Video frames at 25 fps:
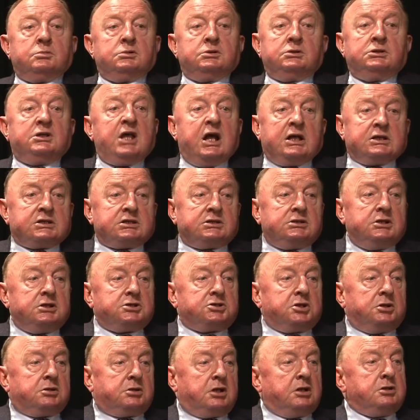jasne,
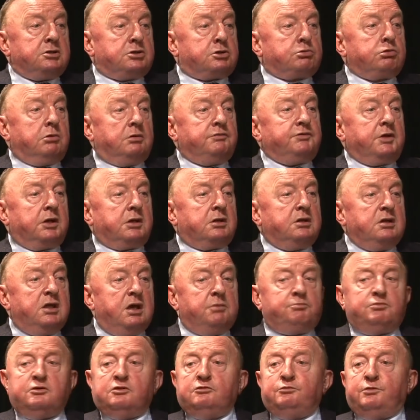że ten człowiek nie
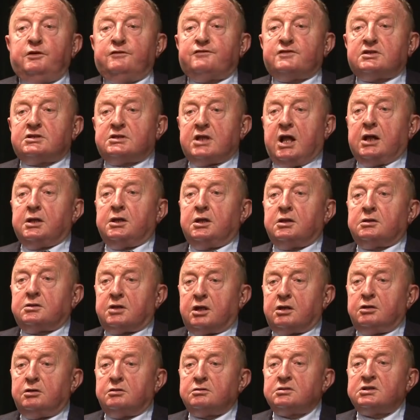byłby w stanie
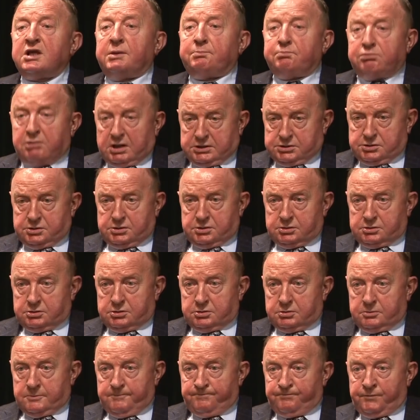tego
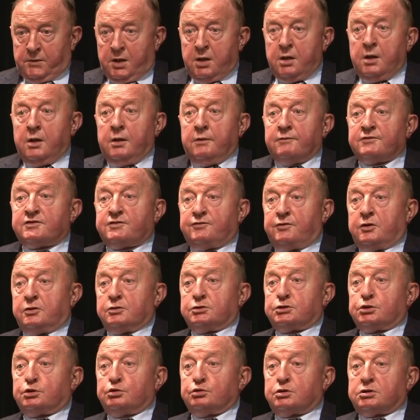zapłacić. W
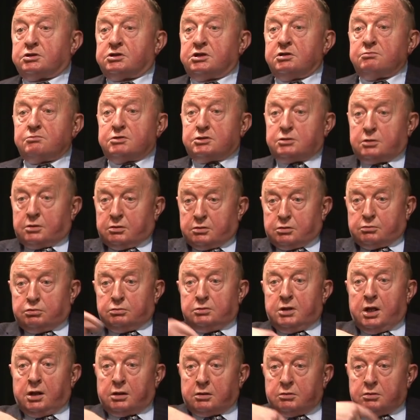związku z tym z roku
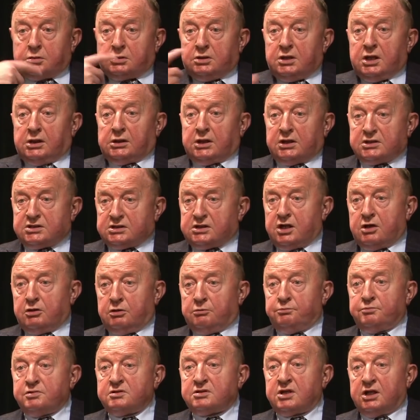na rok
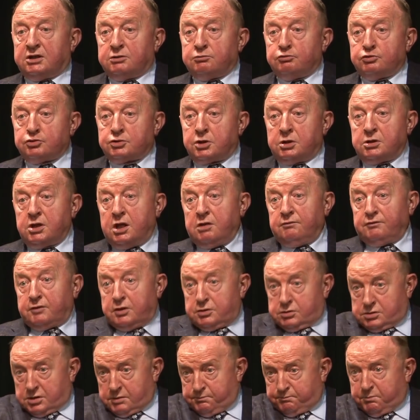narastałoby zadłużenie i
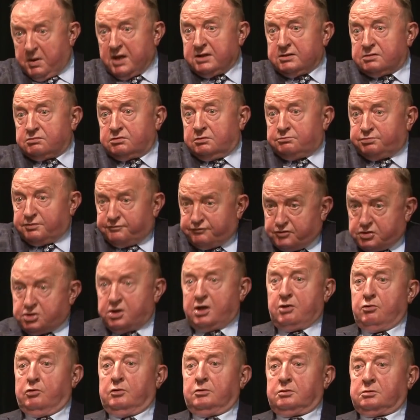wreszcie państwo by
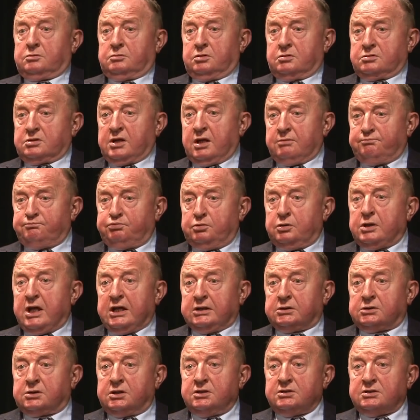wzięło to za
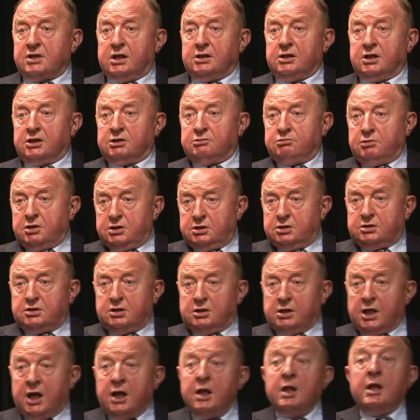podatki zaległe i
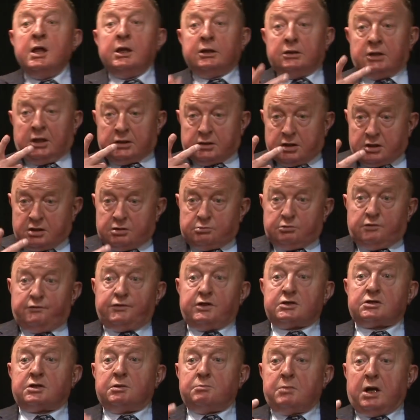tyle. Dlatego
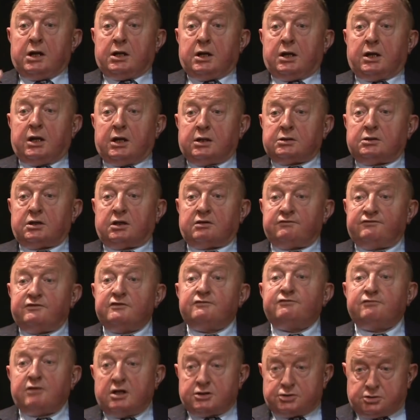mówię, że ma charakter
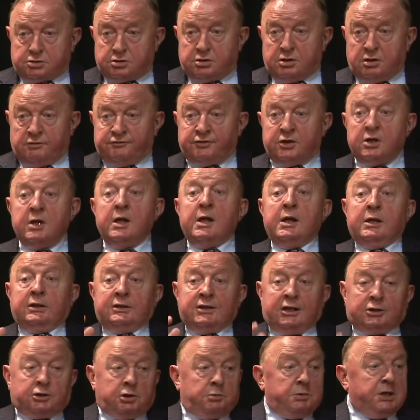wywłaszczeniowy.
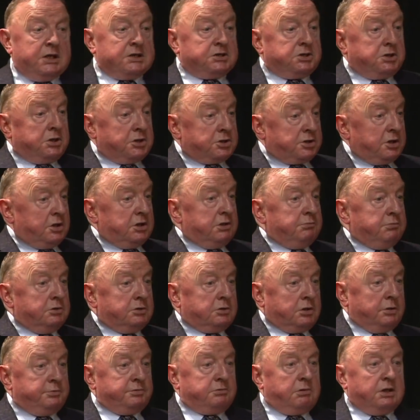Natomiast jeżeli by
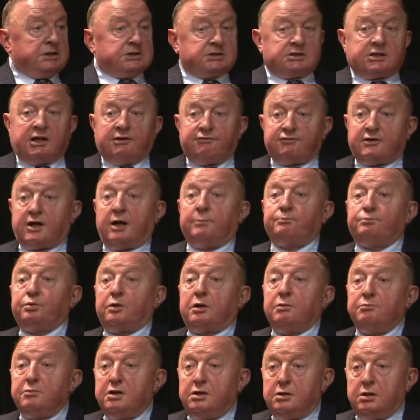to była stawka
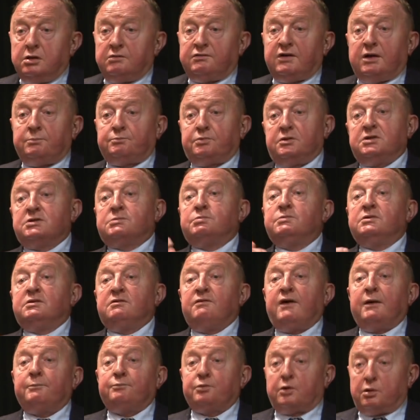promilowa, powiedzmy
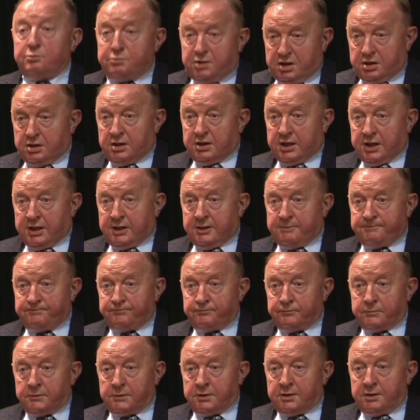2 promille,
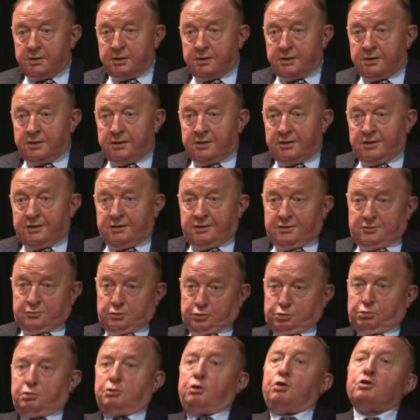no
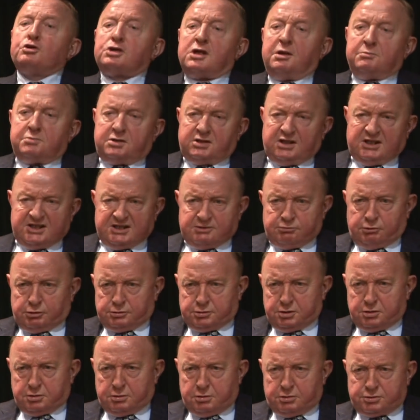to 800
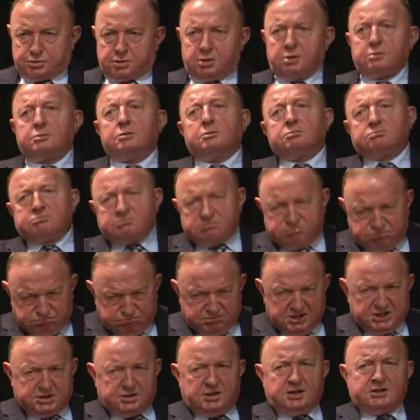zł rocznie, to
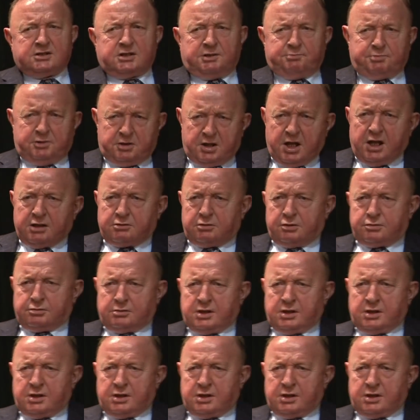myślę, żeby jakoś